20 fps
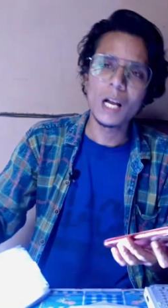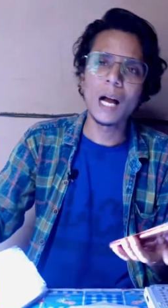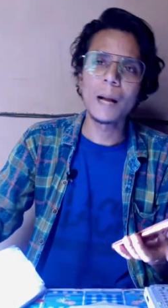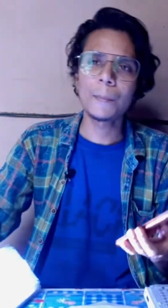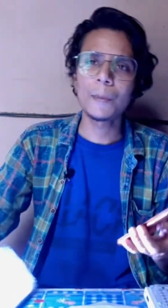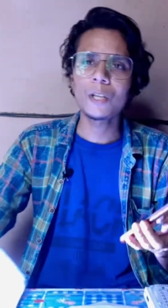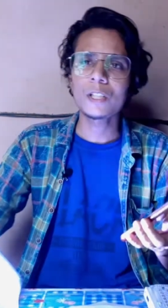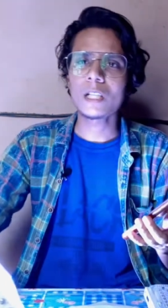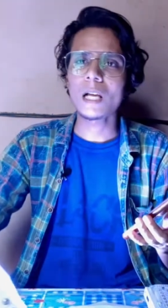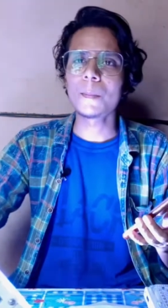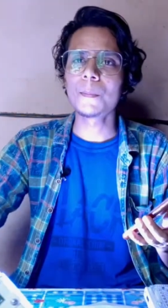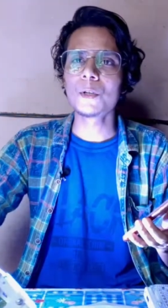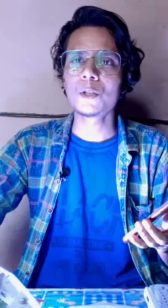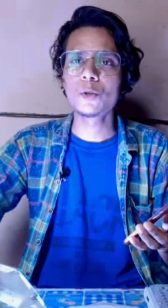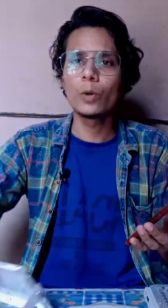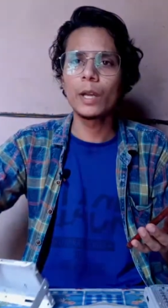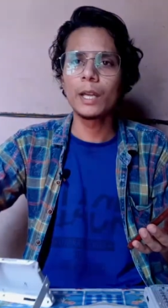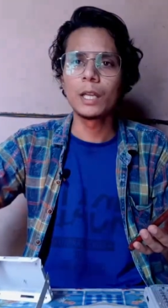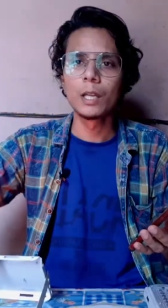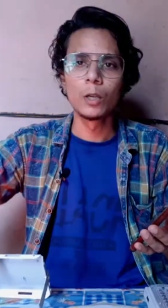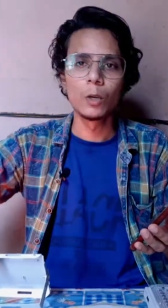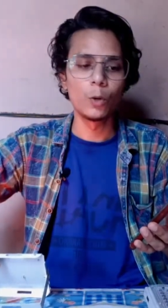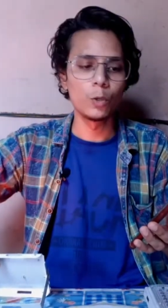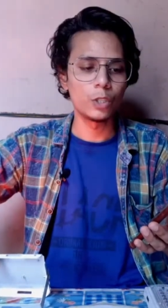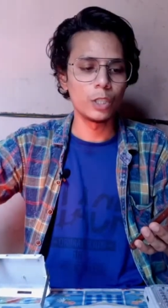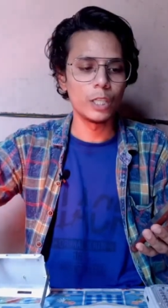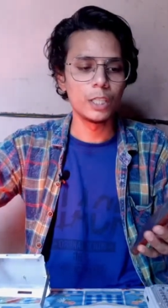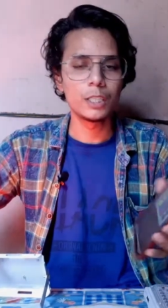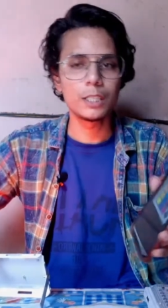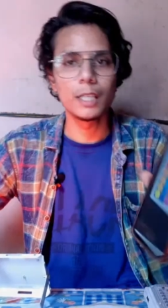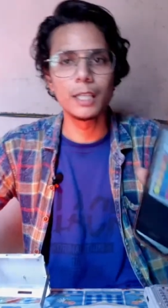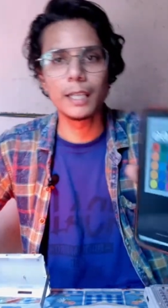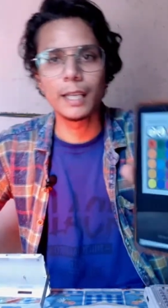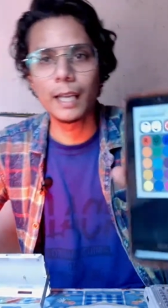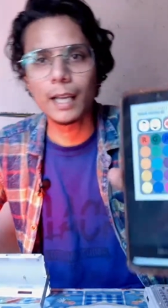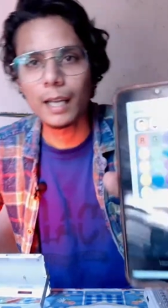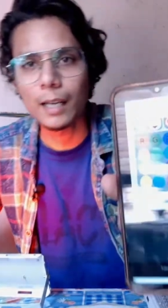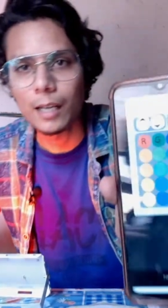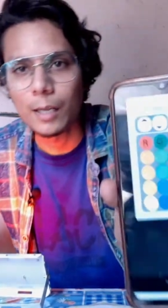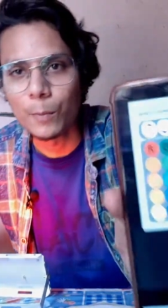आपके सामने जो है कुछ इस
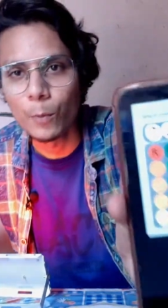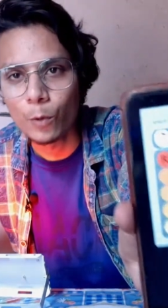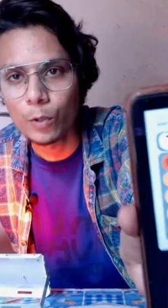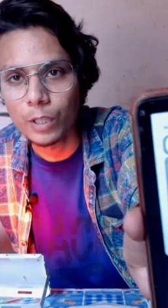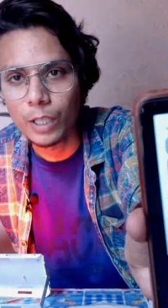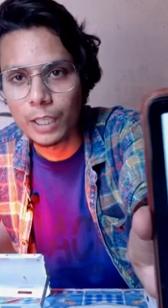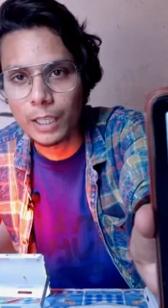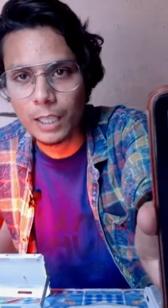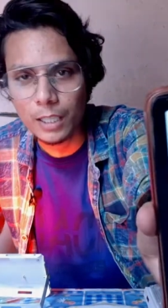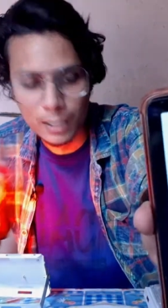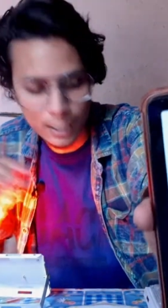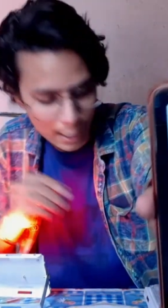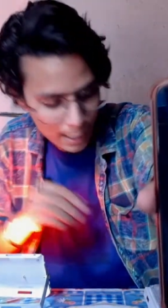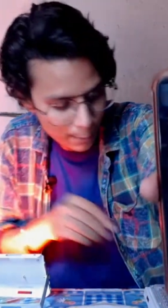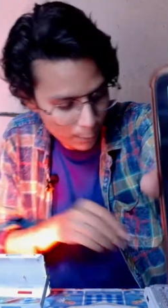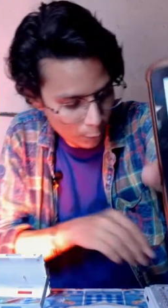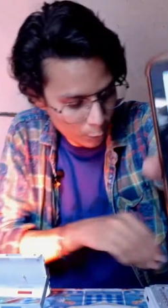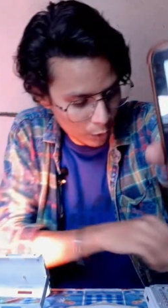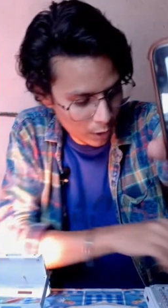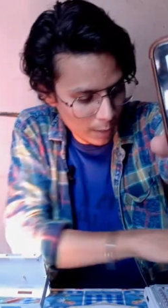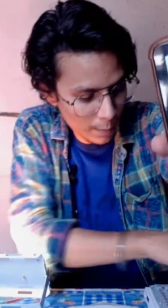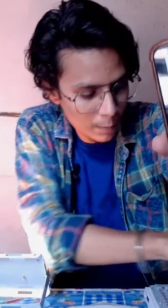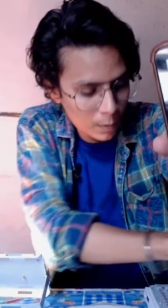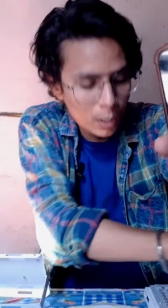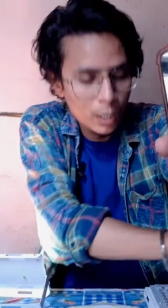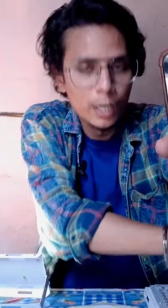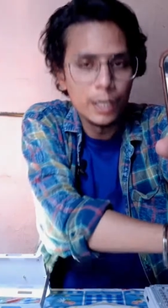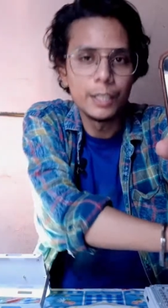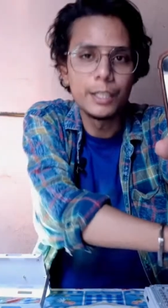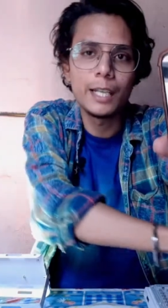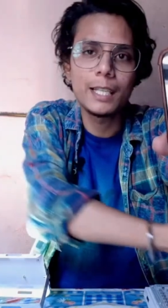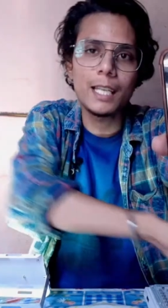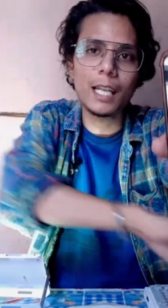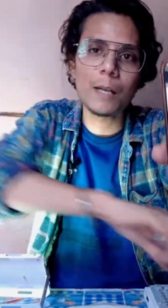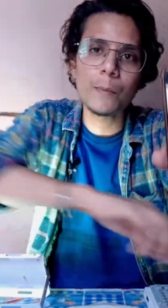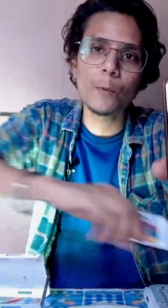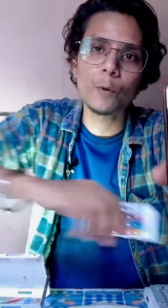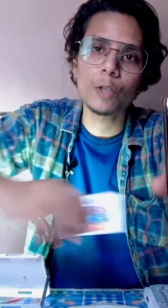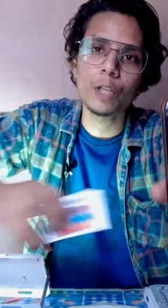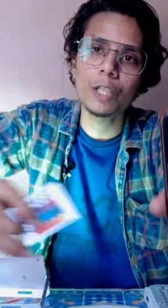तरीके का रिमोट देखिए सेम टू सेम जैसा
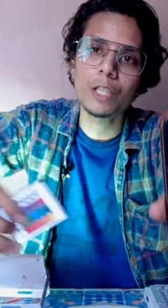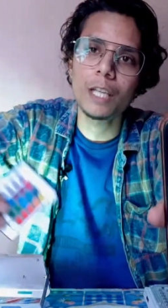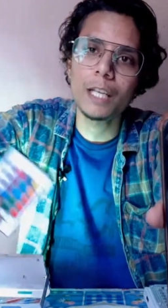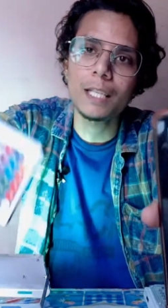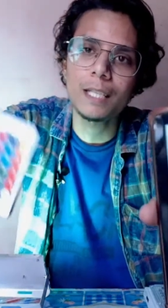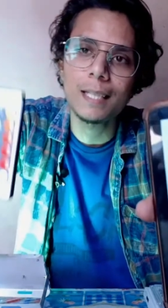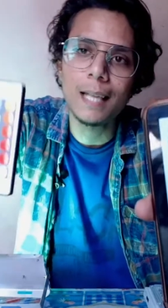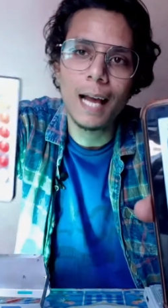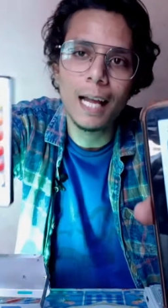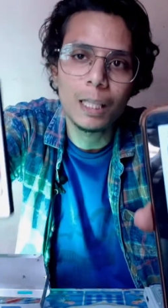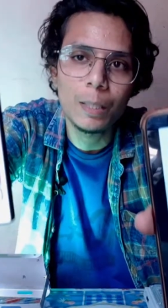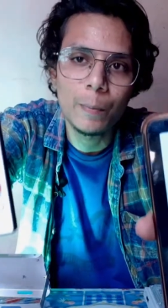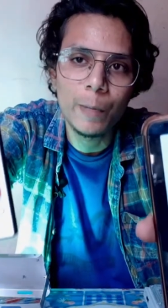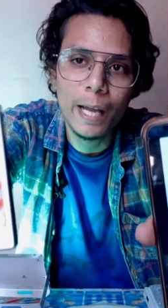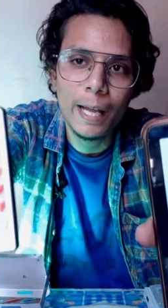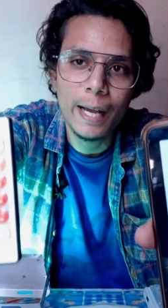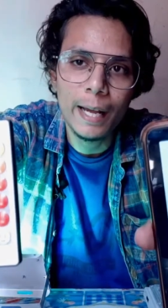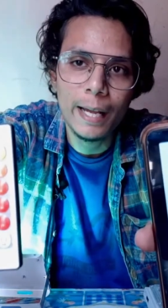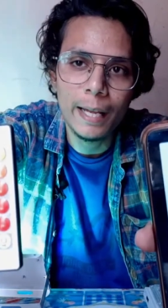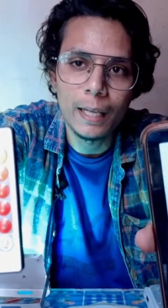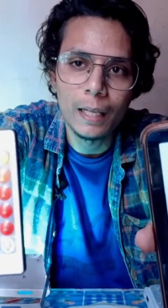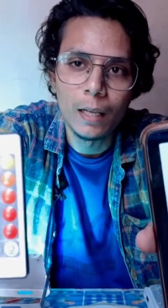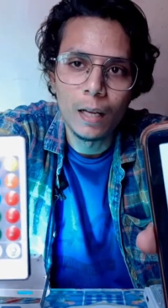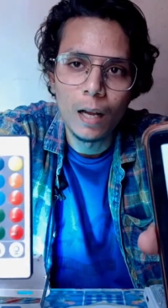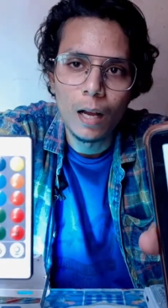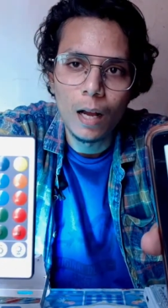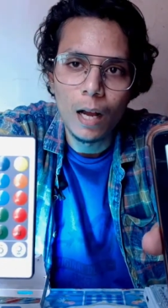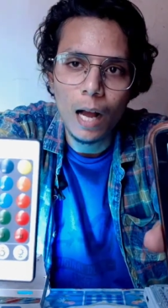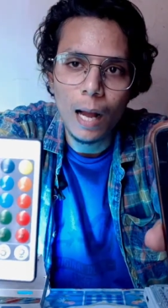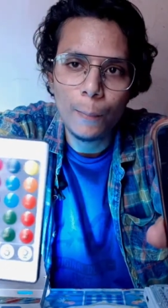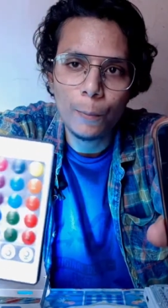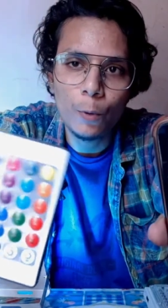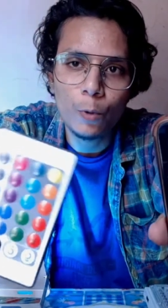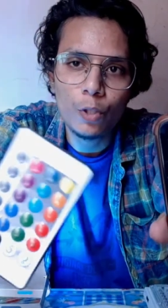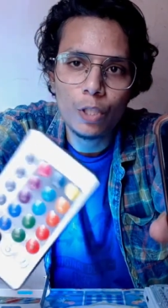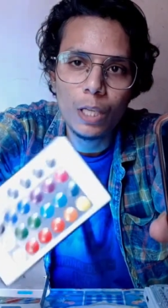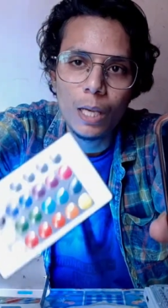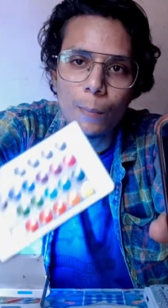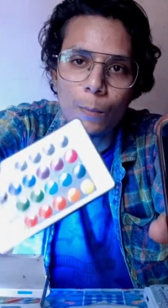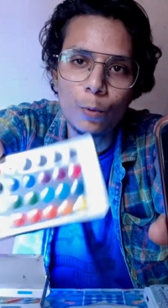रिमोट इसके साथ में आया है आपको
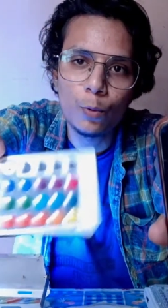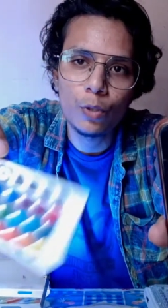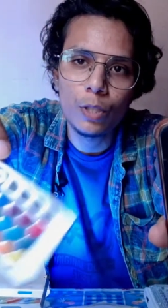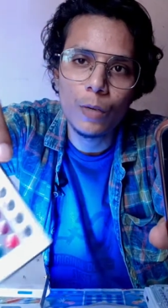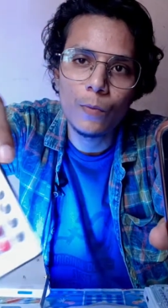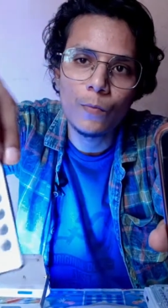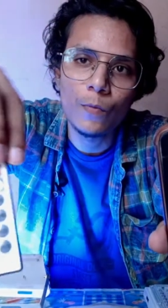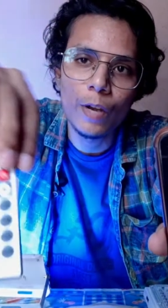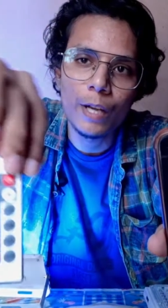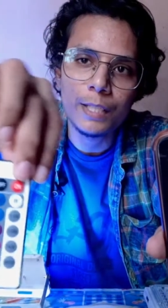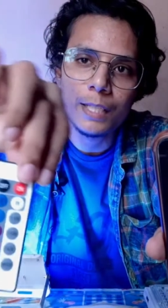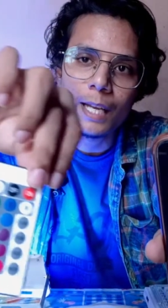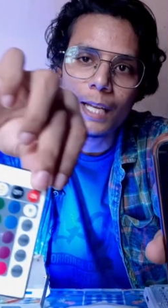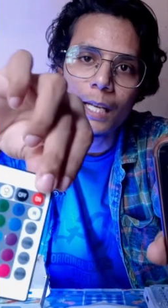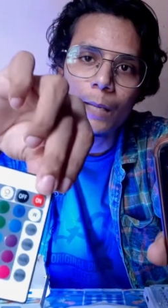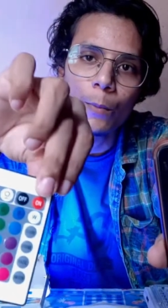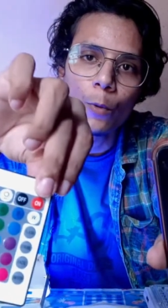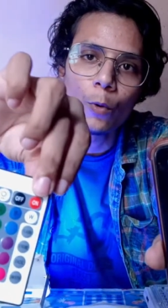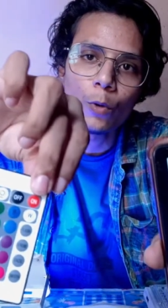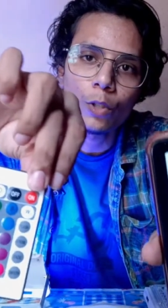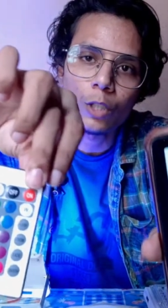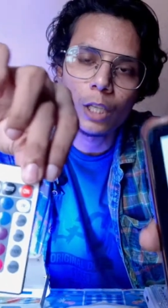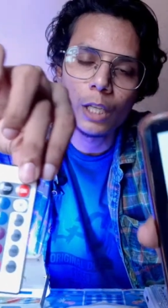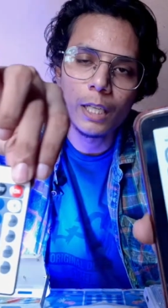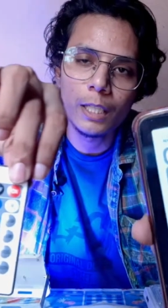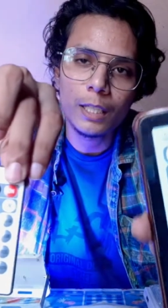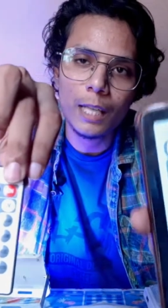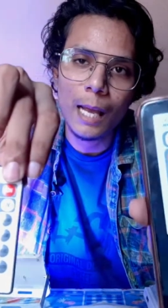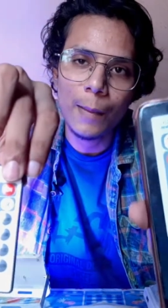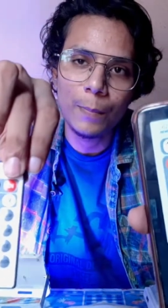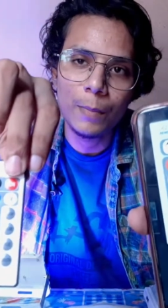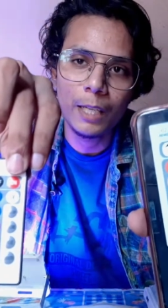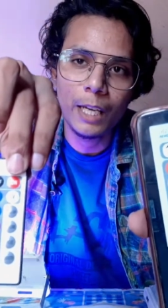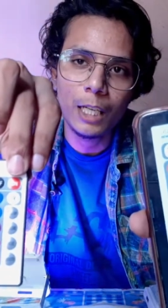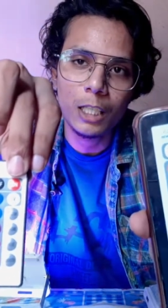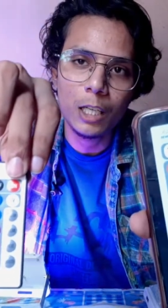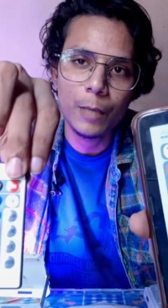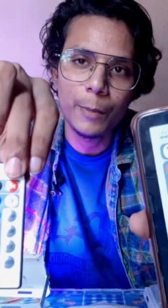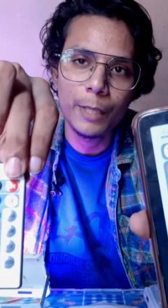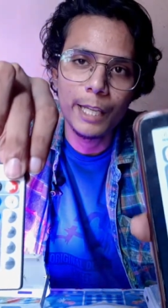सेम टू सेम वैसा ही रिमोट इस
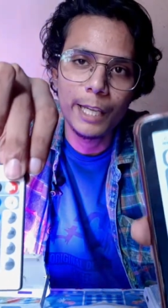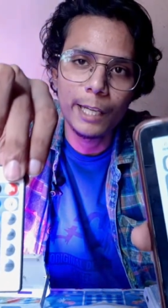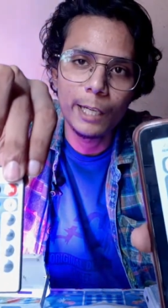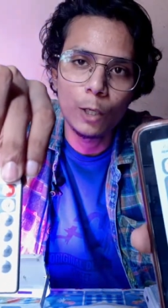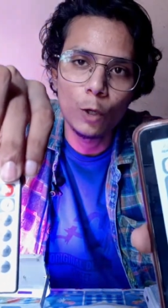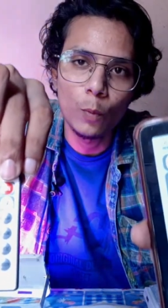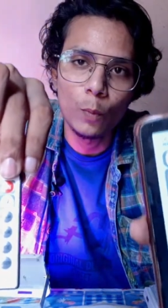एप्लीकेशन में देखने